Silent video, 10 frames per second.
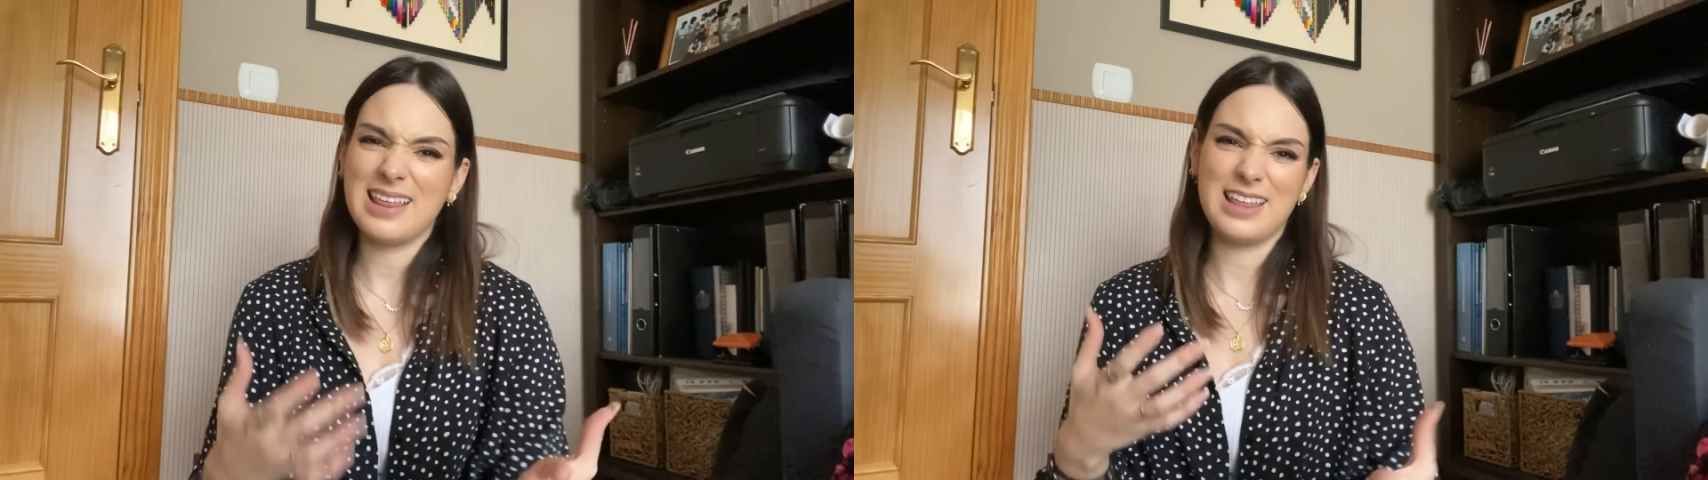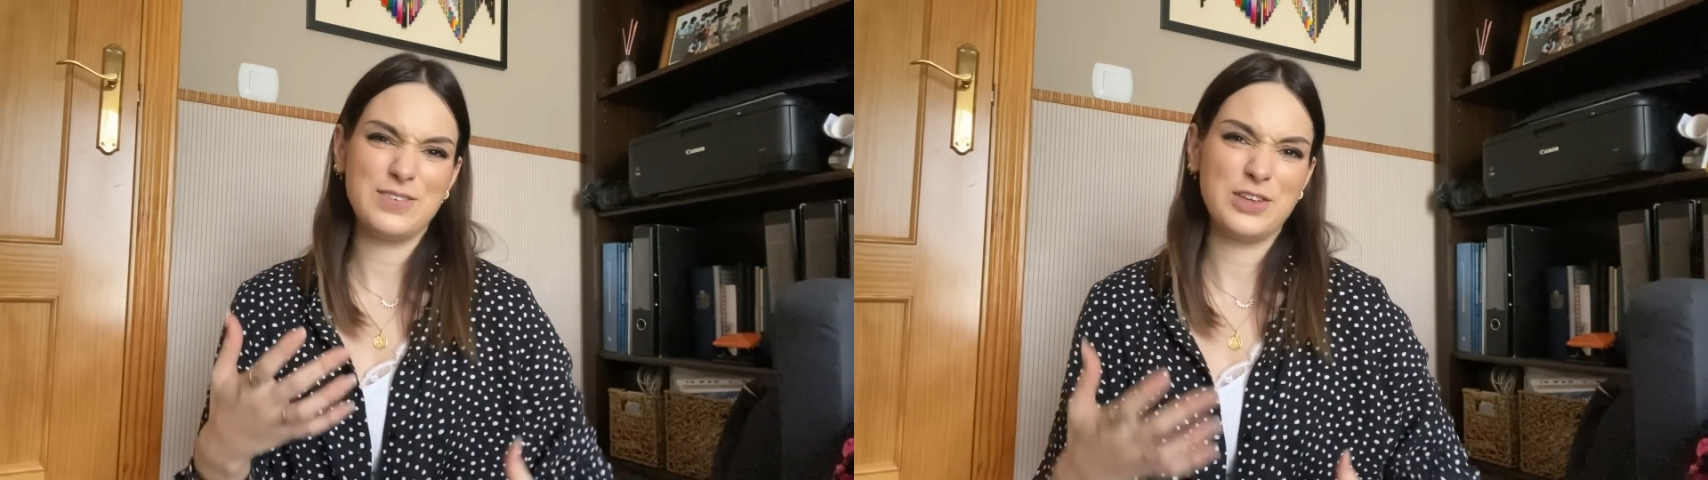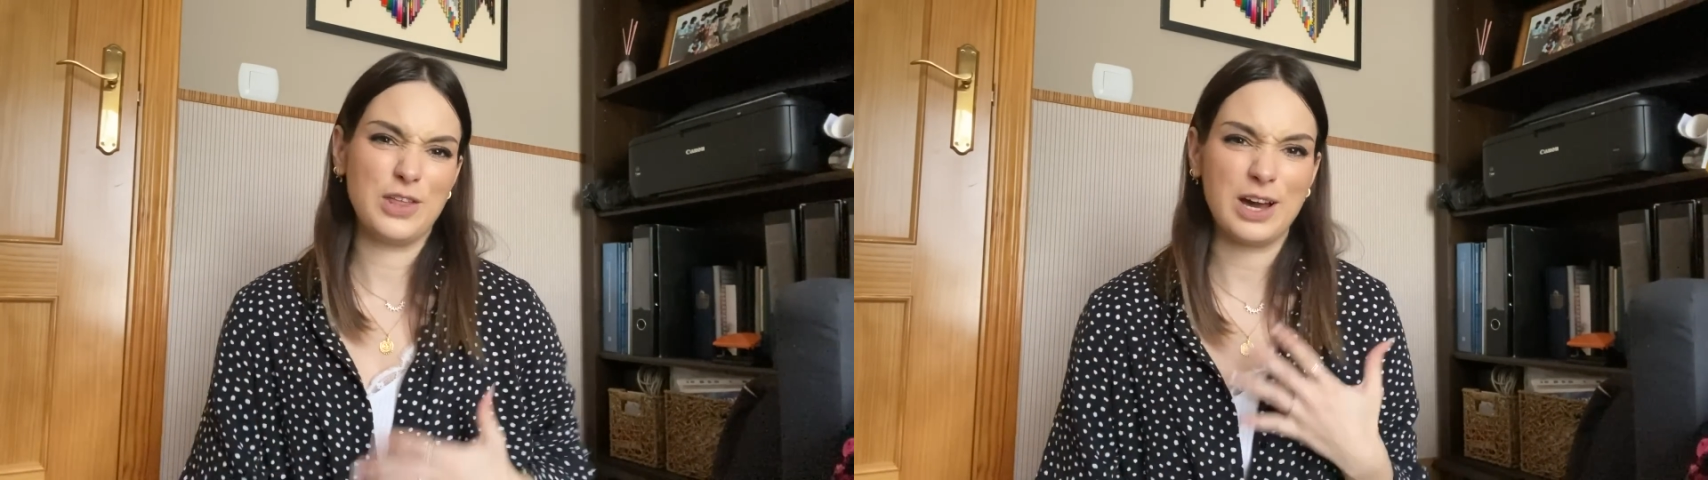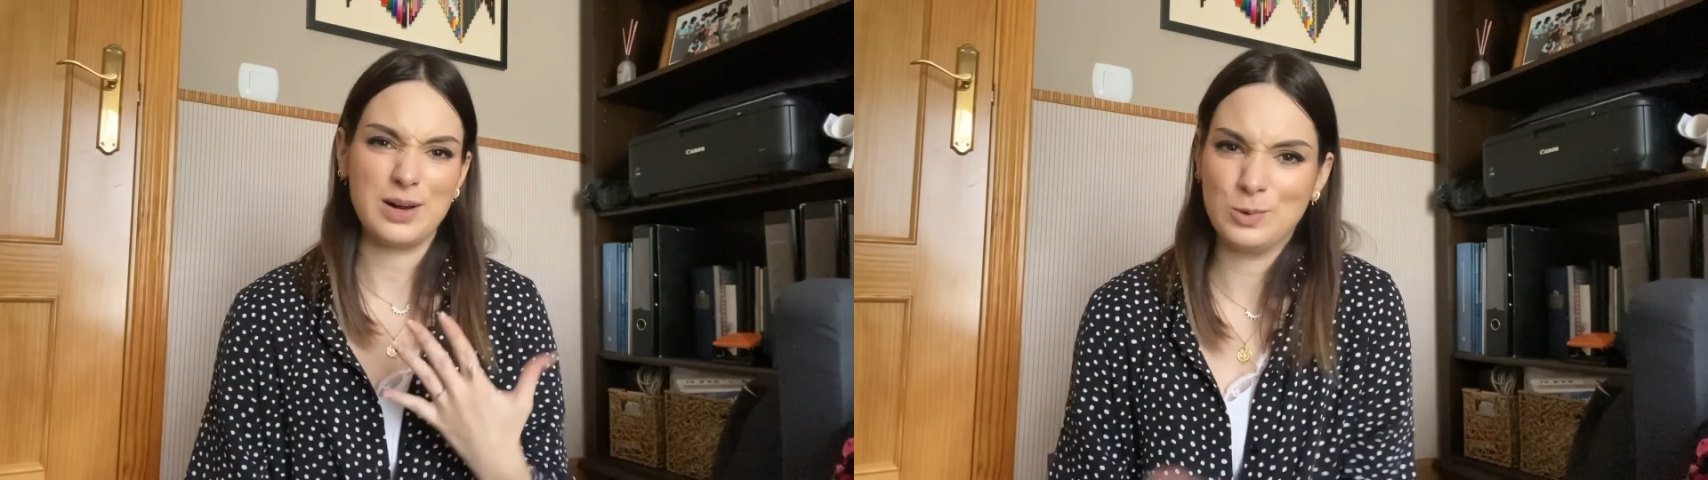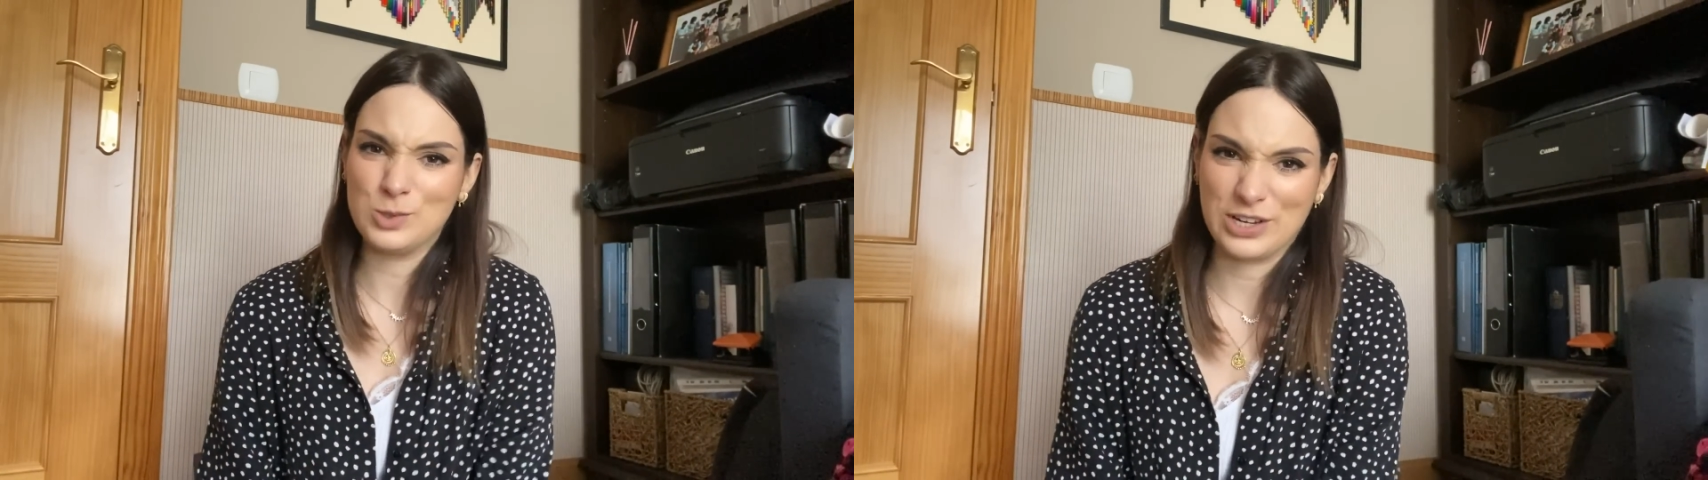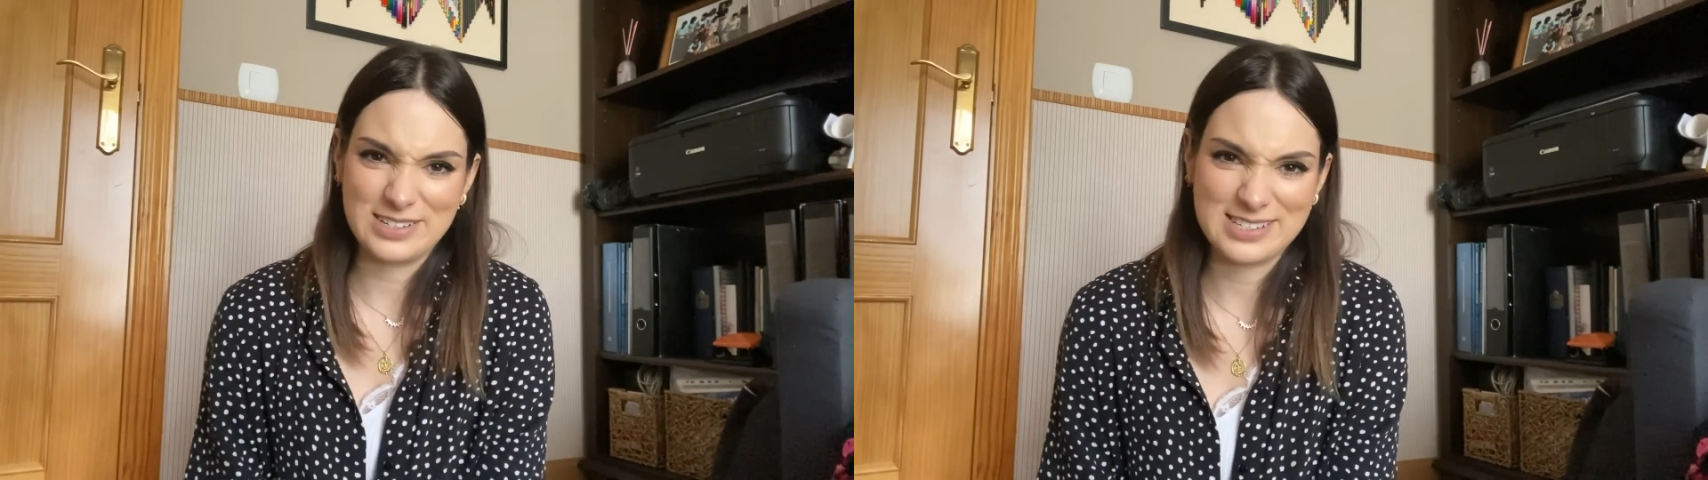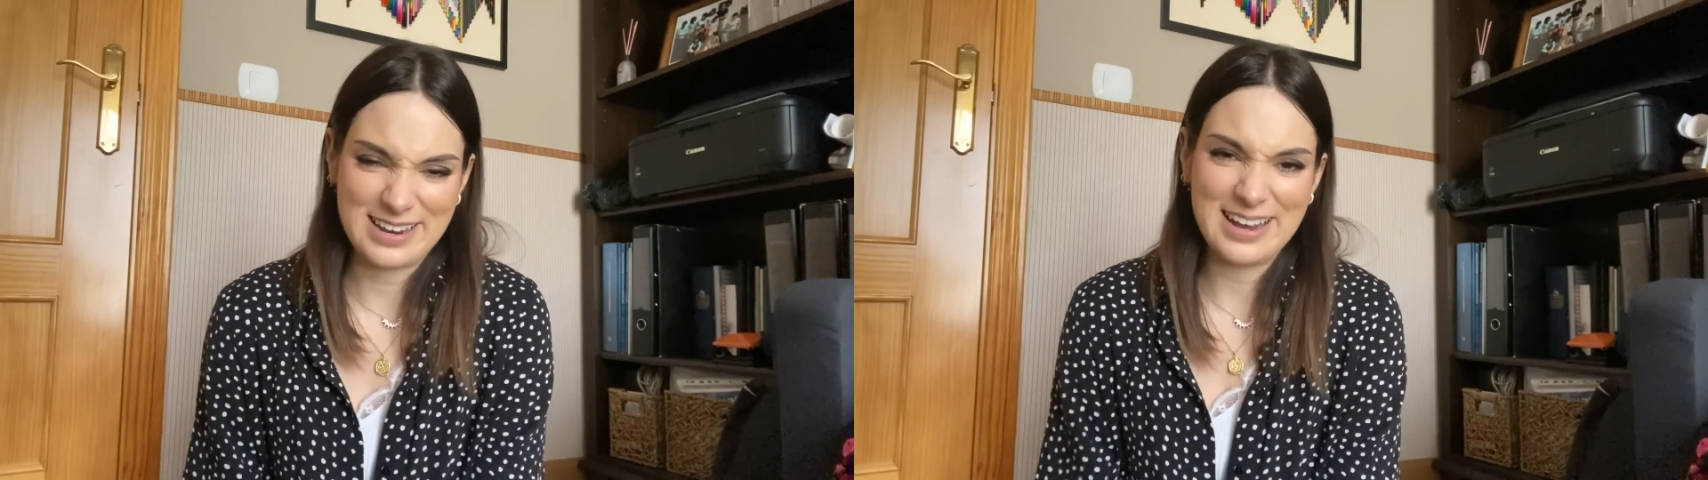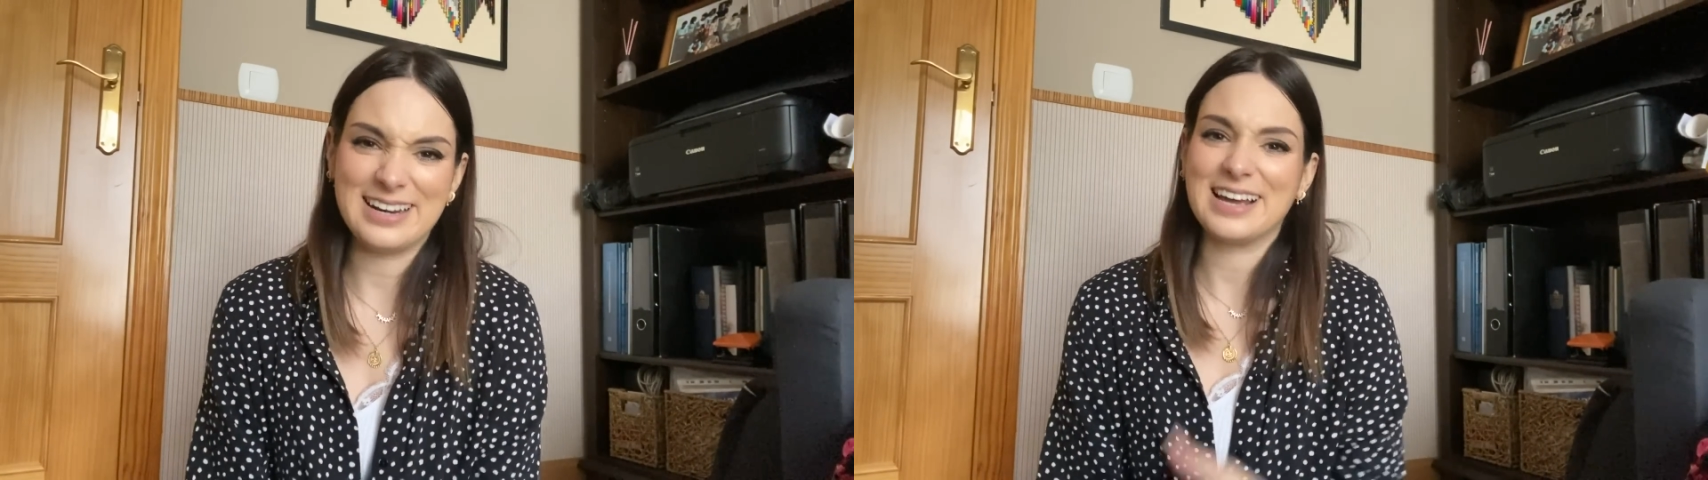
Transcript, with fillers: del vídeo deja mucho que desear,